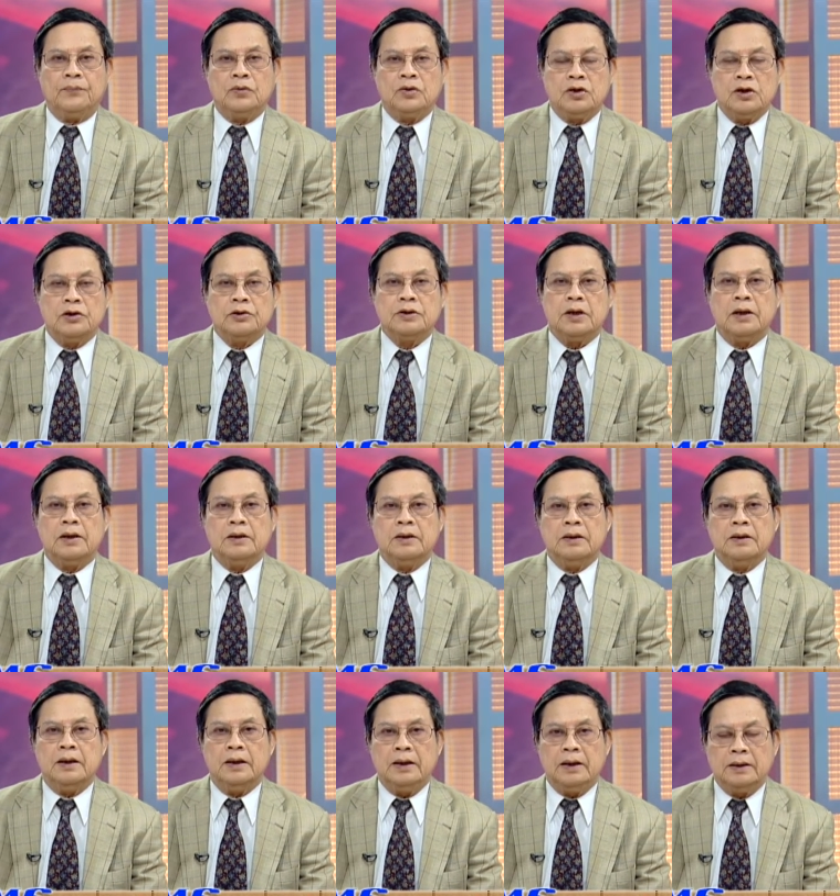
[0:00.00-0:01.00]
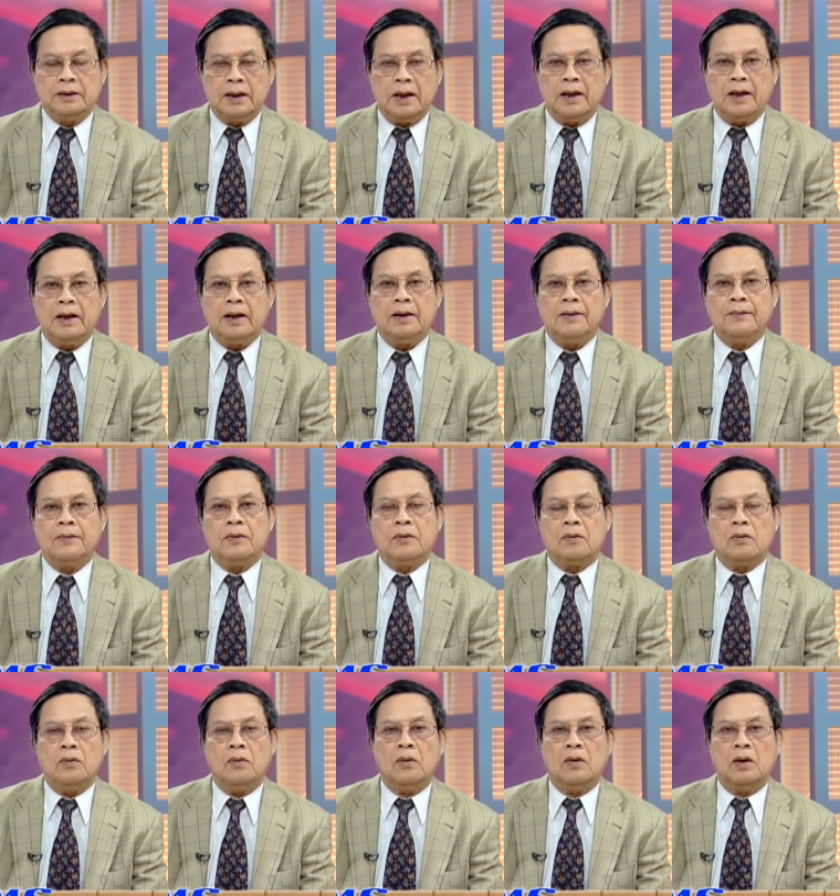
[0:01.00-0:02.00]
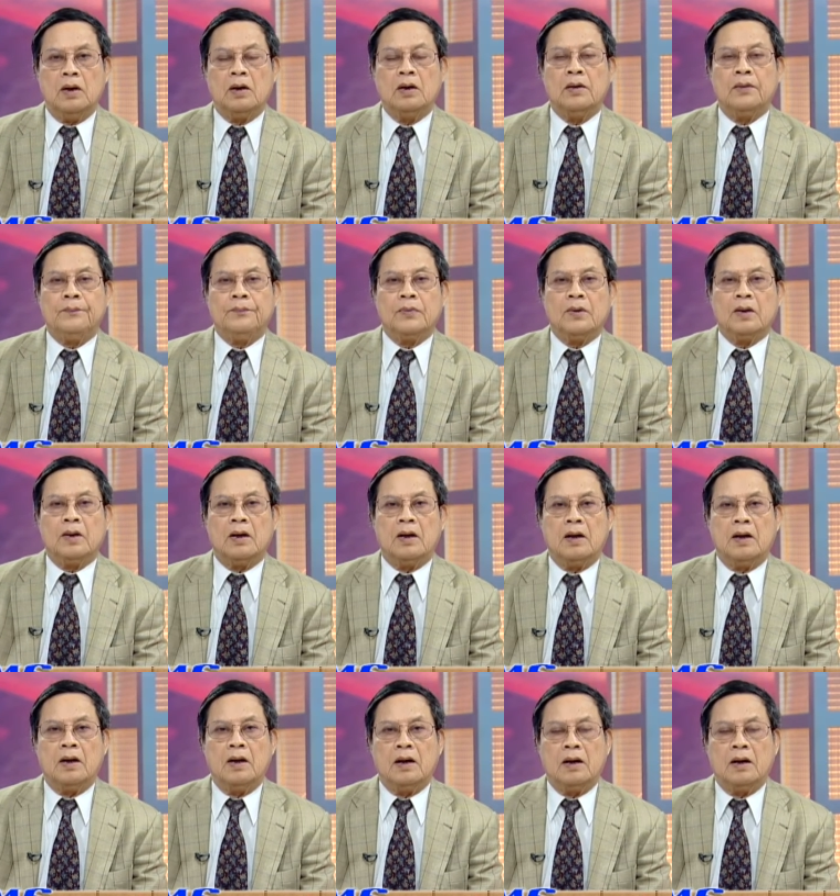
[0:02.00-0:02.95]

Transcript: chương trình y tế của à,